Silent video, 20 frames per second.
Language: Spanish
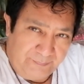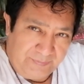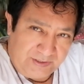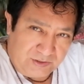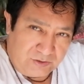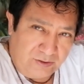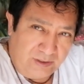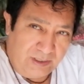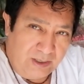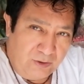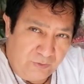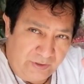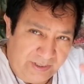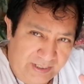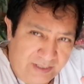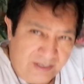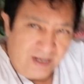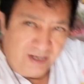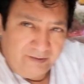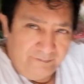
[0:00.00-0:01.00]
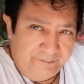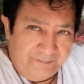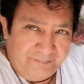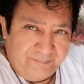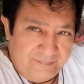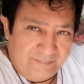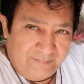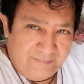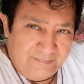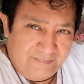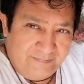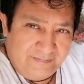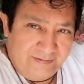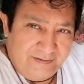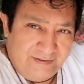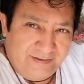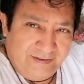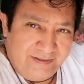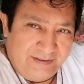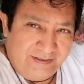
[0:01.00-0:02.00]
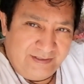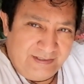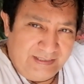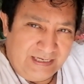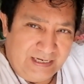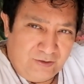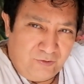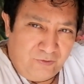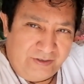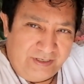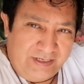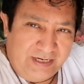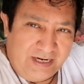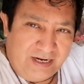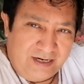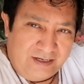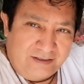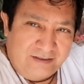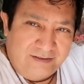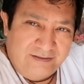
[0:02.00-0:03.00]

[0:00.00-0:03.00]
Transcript: persona orina y al orinar,